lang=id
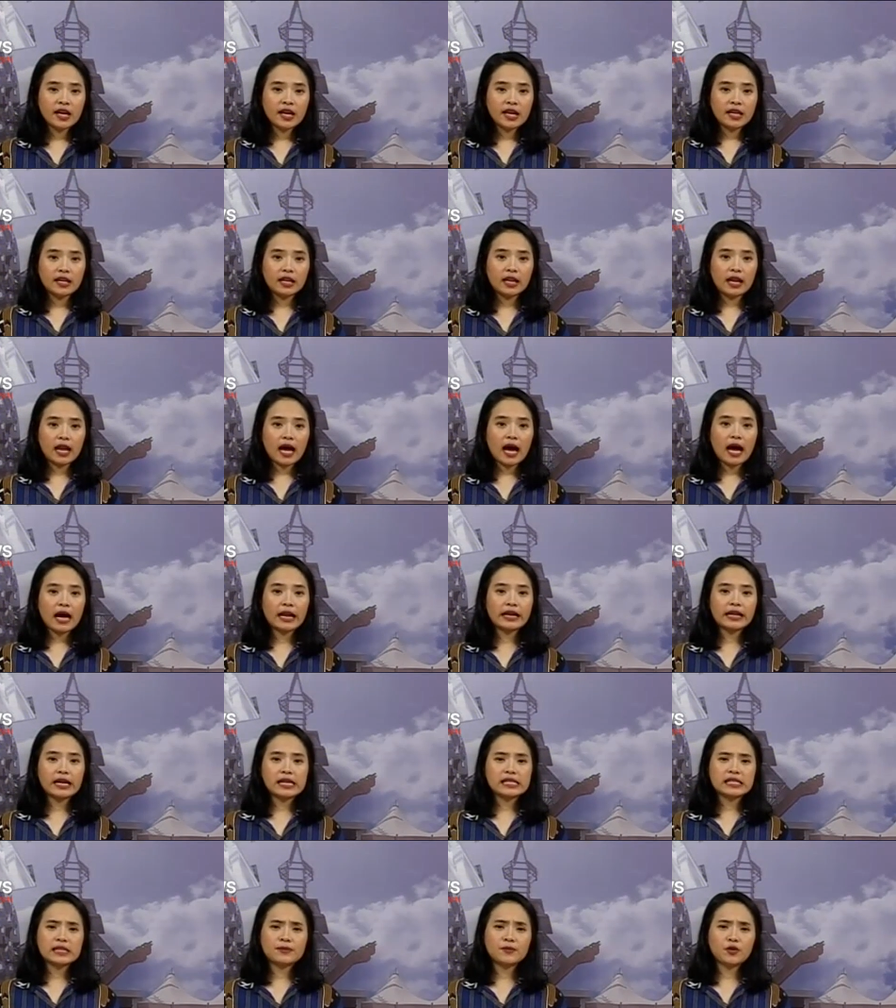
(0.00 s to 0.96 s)
Di lahan
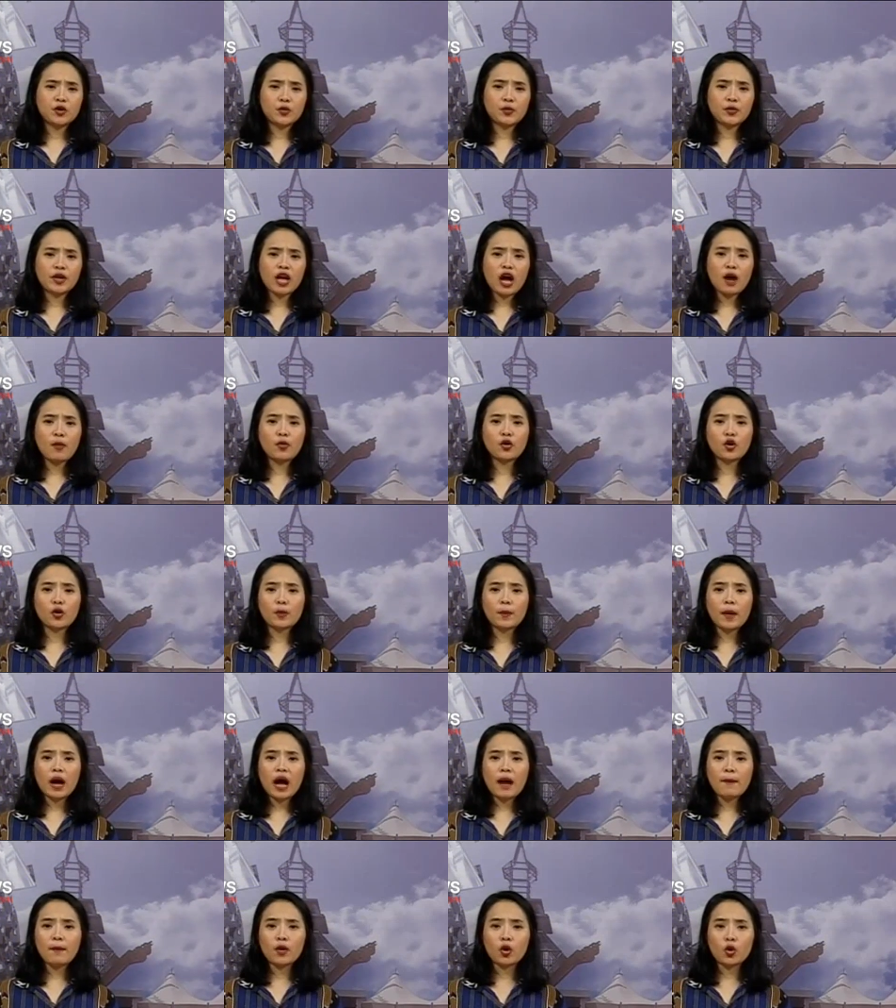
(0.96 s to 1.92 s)
yang sebelumnya
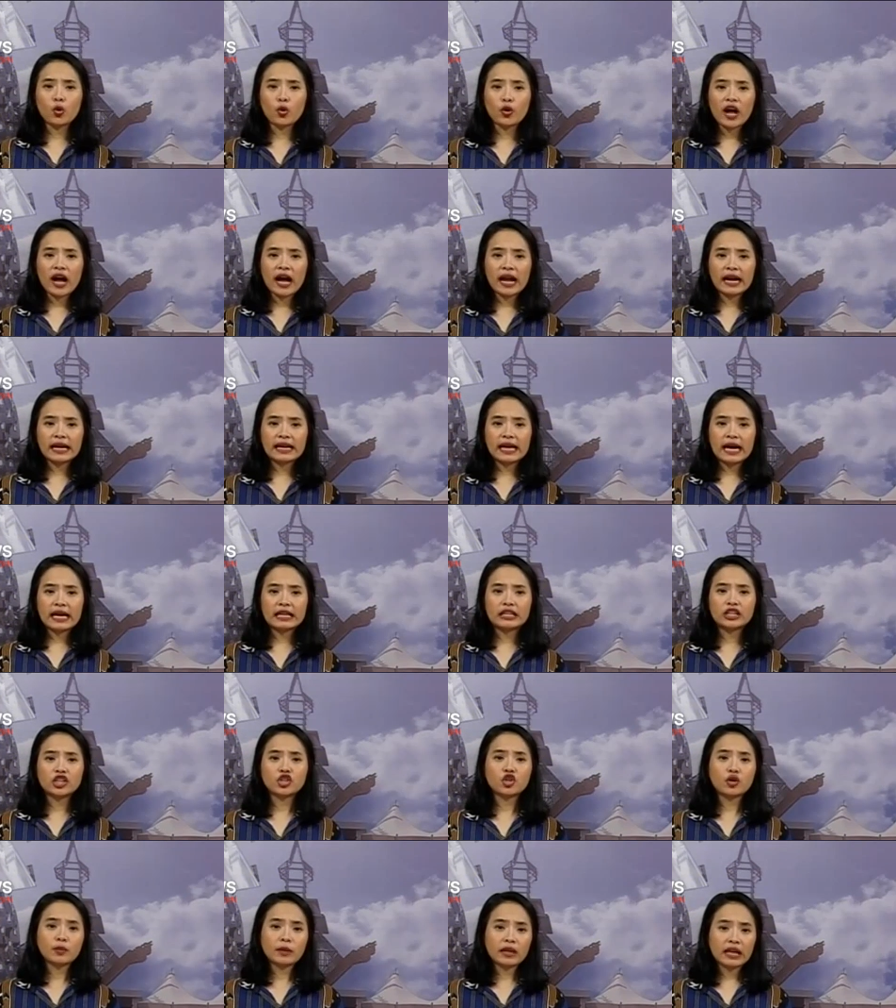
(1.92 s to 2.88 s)
berupa belukar dan
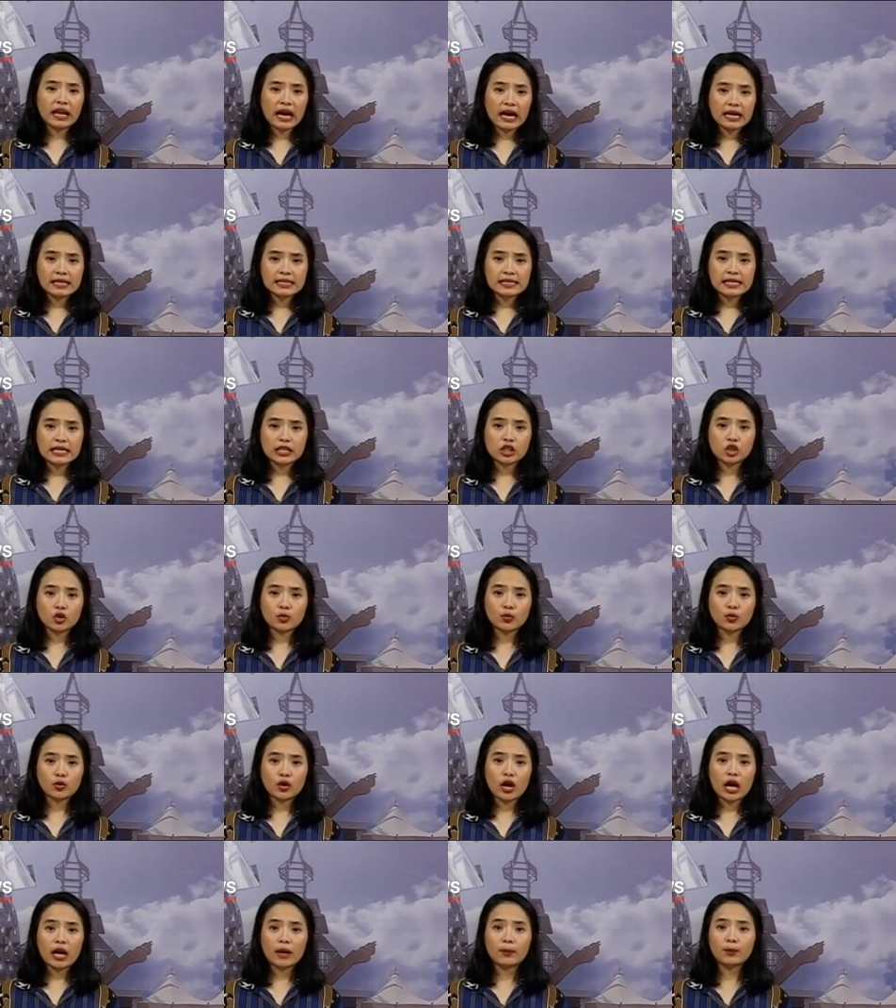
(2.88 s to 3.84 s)
didominasi
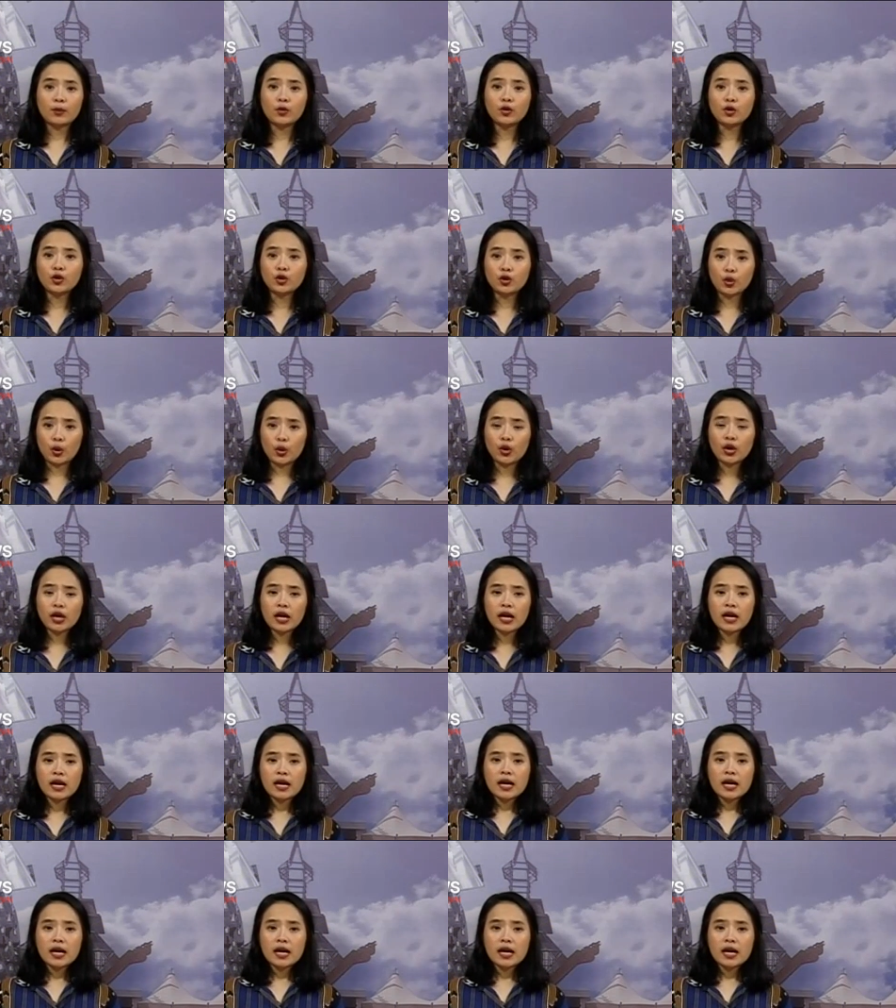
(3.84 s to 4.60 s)
tumbuhan bundung,